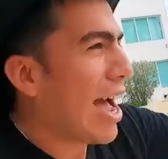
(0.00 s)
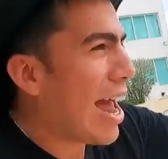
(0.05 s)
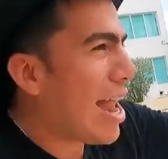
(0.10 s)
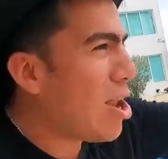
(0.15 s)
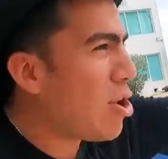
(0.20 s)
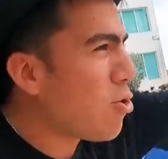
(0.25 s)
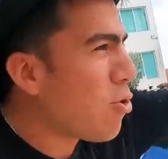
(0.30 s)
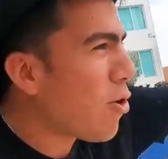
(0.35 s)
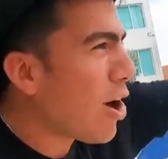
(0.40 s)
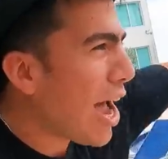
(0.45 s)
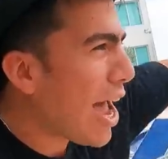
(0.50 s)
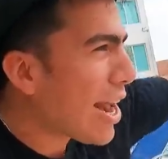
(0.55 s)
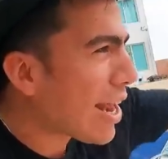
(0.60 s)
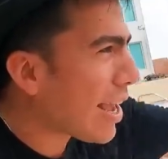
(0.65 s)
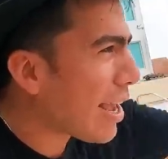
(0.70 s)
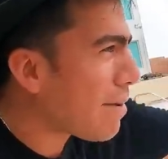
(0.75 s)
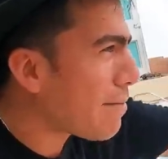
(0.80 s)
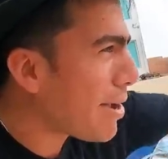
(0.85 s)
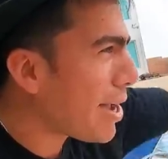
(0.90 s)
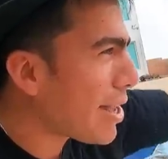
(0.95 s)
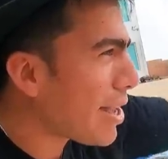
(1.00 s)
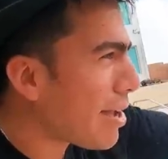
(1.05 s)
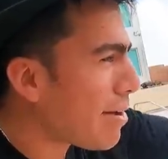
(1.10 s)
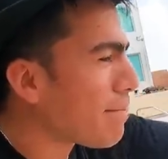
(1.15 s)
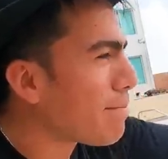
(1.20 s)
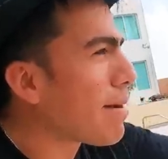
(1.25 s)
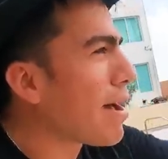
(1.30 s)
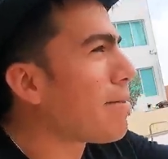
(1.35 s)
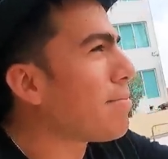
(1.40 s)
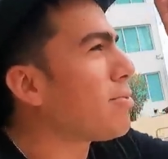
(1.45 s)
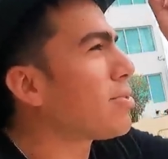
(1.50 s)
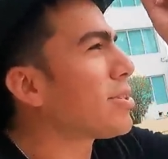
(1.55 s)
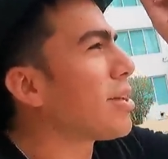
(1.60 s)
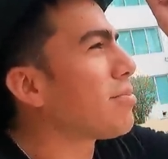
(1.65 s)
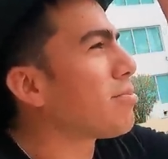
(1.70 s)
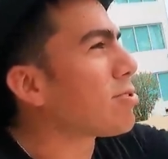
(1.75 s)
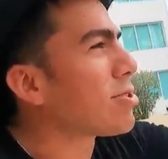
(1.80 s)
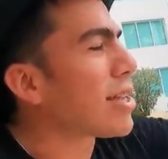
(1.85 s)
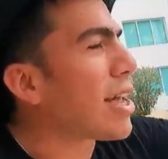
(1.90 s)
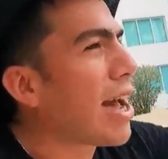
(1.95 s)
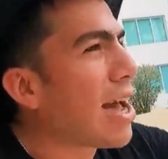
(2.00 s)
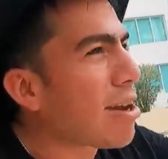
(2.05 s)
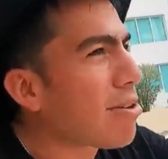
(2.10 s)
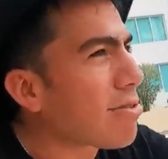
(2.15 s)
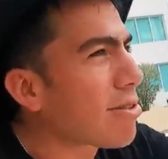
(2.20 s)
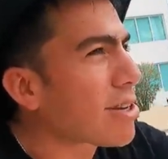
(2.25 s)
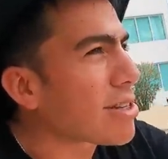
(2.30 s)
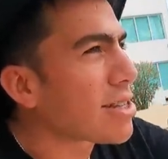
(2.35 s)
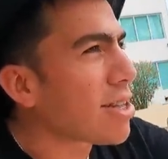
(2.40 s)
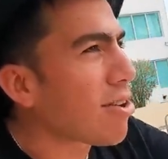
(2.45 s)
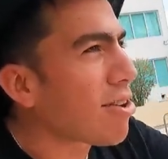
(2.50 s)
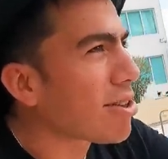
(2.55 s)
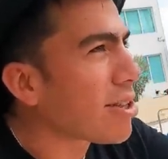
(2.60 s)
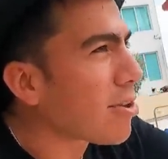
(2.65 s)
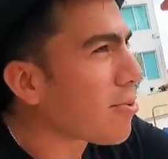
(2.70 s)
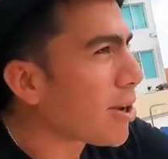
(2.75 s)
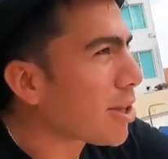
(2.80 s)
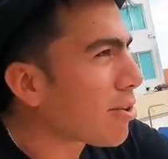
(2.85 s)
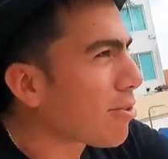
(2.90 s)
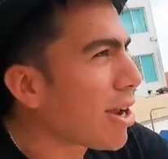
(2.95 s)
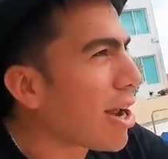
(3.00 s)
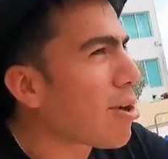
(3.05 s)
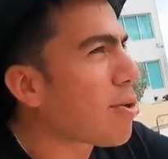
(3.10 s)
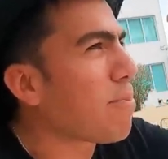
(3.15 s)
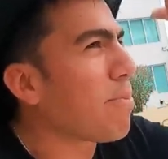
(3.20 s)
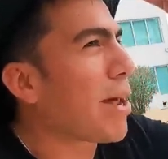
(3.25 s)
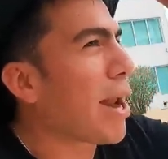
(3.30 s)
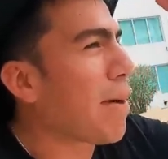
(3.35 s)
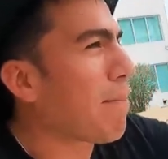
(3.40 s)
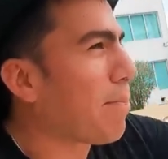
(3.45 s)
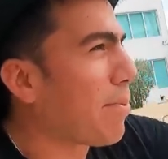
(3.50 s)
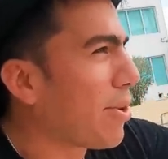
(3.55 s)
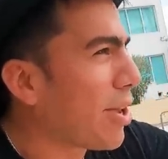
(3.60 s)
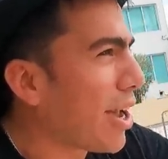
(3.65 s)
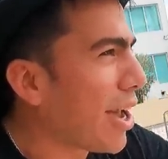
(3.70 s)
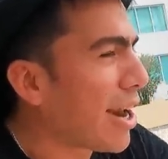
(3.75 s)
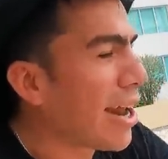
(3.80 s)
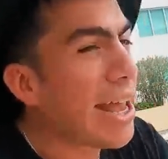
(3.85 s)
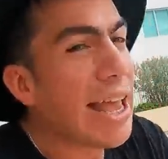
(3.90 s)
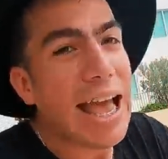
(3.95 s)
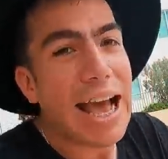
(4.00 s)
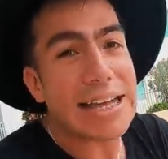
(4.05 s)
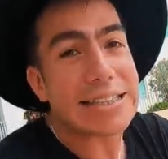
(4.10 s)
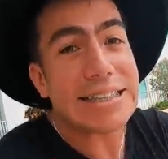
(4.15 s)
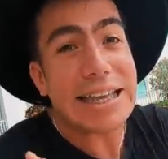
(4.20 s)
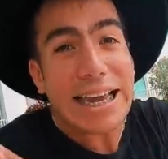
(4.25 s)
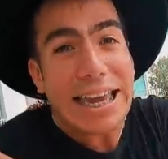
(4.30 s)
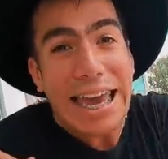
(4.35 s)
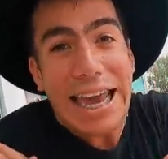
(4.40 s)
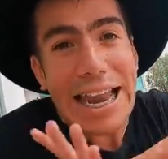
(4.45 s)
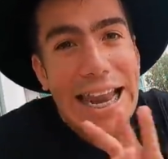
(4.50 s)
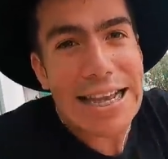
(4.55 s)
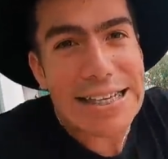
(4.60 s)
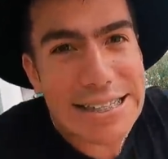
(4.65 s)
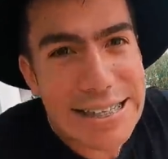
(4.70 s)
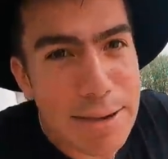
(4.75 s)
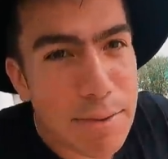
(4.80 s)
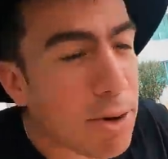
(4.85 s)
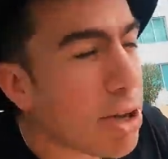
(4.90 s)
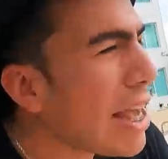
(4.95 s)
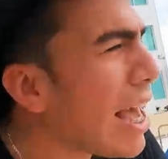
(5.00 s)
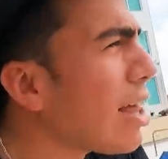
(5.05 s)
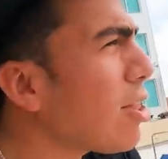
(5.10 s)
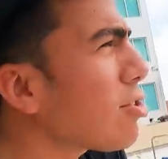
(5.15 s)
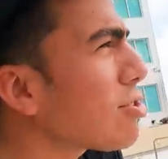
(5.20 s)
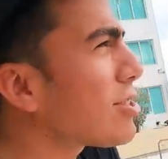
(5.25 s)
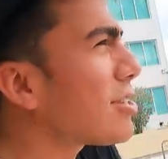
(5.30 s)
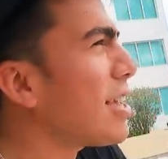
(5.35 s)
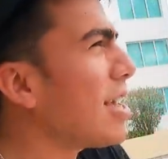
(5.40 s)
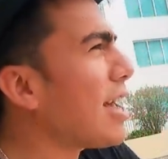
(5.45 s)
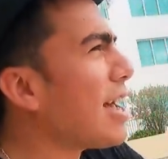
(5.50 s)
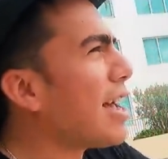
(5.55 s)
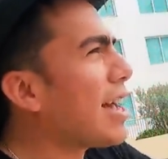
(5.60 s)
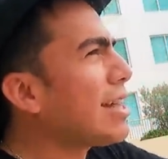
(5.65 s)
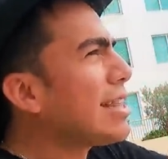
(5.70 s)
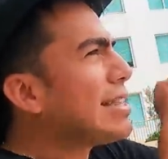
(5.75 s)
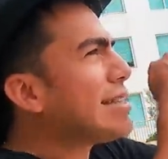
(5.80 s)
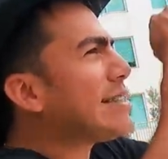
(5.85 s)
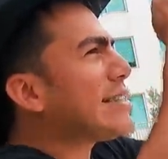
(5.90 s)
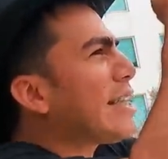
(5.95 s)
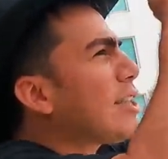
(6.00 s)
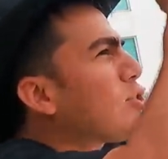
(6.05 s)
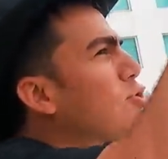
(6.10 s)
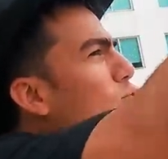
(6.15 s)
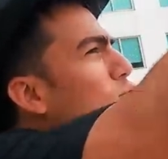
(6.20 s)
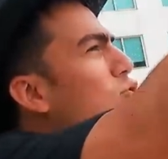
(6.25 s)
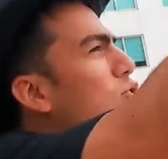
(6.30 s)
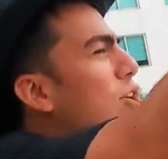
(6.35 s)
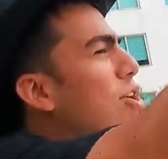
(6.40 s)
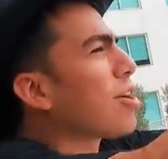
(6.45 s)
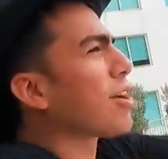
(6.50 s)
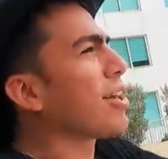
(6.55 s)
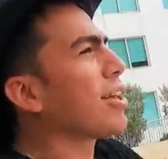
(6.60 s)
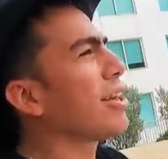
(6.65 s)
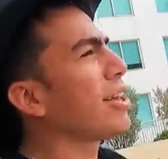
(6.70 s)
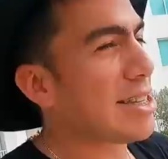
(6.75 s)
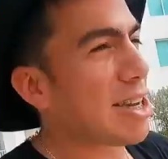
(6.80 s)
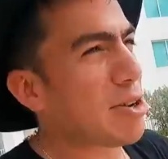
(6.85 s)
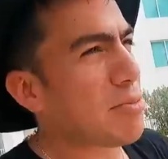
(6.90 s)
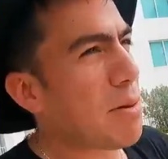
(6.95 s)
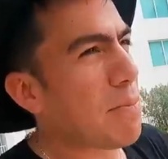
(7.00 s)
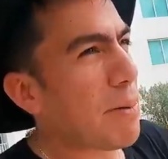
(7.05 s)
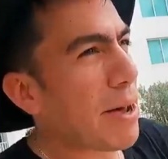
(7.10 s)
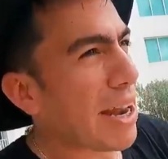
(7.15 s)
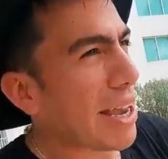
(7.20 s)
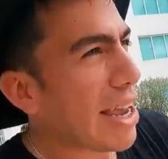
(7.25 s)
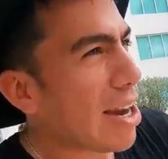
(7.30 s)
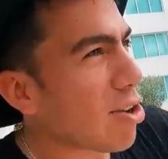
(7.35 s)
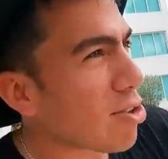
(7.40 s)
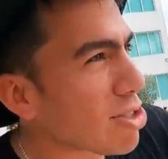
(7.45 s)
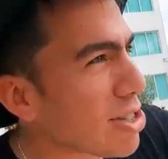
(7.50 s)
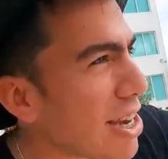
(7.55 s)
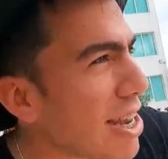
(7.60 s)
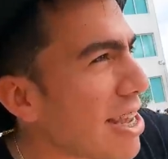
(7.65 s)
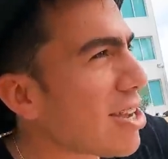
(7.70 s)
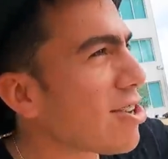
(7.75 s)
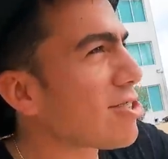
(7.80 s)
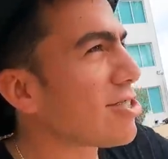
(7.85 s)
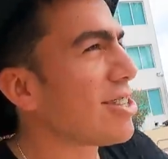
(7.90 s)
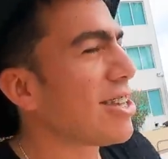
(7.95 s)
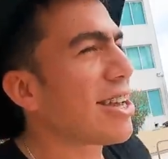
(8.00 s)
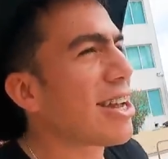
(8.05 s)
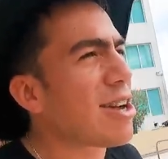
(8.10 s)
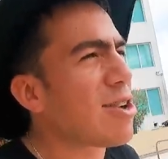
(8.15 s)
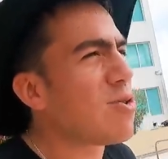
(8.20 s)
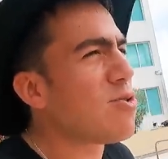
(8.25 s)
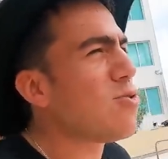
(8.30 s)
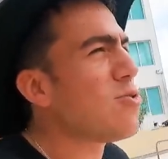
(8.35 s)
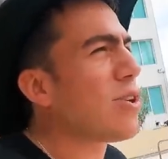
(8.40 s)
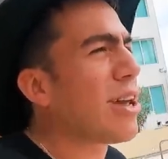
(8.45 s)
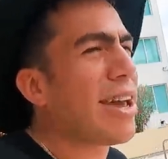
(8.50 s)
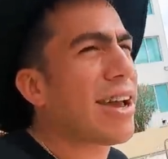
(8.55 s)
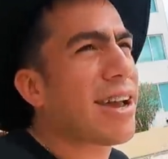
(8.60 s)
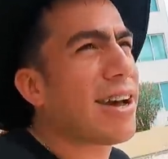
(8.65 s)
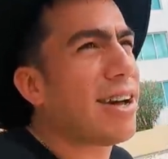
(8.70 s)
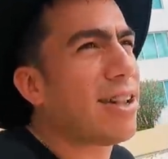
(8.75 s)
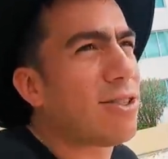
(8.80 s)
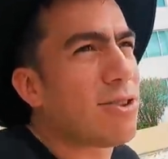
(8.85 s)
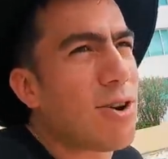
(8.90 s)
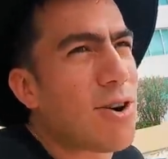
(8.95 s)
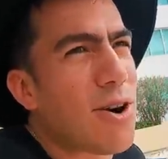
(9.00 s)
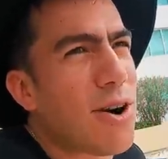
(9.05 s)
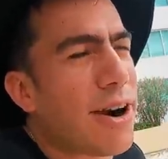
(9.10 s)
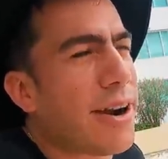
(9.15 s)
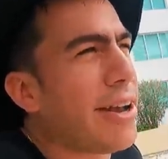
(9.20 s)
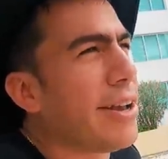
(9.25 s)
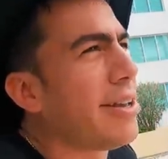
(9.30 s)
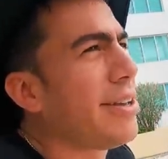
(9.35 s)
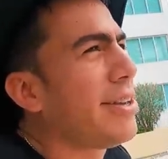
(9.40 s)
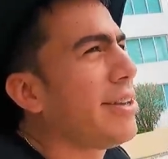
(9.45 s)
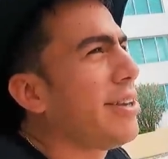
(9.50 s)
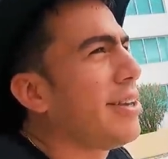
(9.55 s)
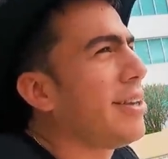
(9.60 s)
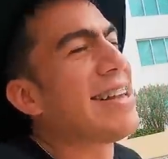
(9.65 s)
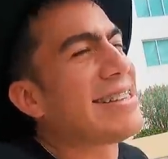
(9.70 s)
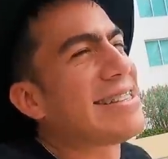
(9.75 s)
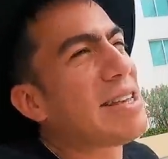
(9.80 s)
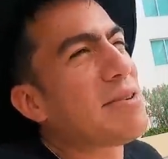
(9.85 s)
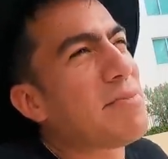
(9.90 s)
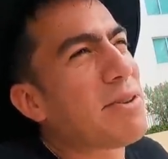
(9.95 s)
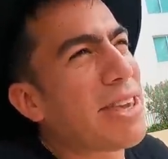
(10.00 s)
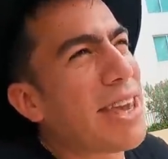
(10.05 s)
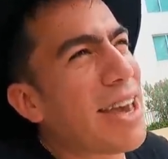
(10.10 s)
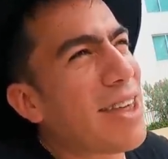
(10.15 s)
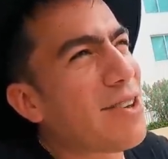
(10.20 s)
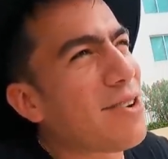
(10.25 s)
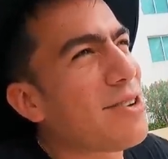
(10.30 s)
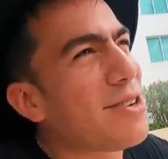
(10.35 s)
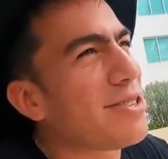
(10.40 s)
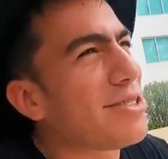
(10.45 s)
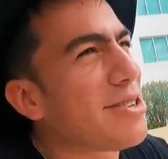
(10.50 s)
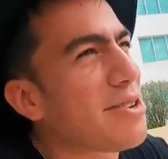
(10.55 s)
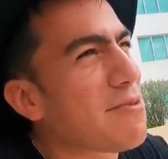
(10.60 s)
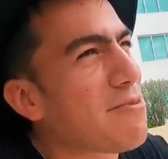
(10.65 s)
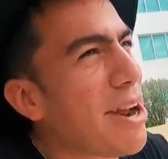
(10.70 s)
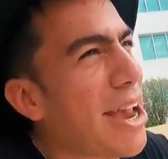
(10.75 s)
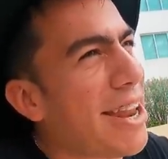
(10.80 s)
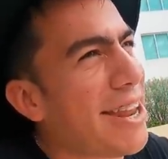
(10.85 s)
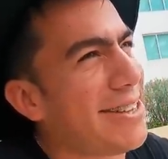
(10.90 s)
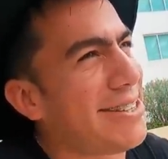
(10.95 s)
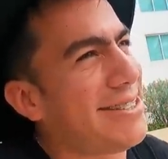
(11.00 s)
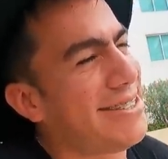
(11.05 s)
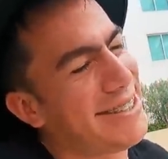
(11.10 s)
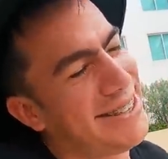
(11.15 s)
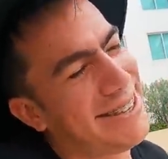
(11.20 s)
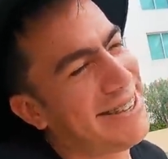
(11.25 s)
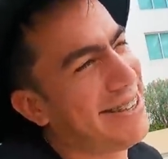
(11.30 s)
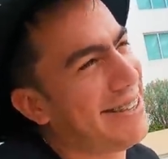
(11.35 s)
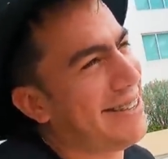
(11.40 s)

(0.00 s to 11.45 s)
al lugar que vaya, vamos a buscar un restaurante ecuatoriano para apoyar. Hasta que el encebollado sea institución. Hasta como para que los gringos digan, uh, qué calor. Encebollado is the greatest.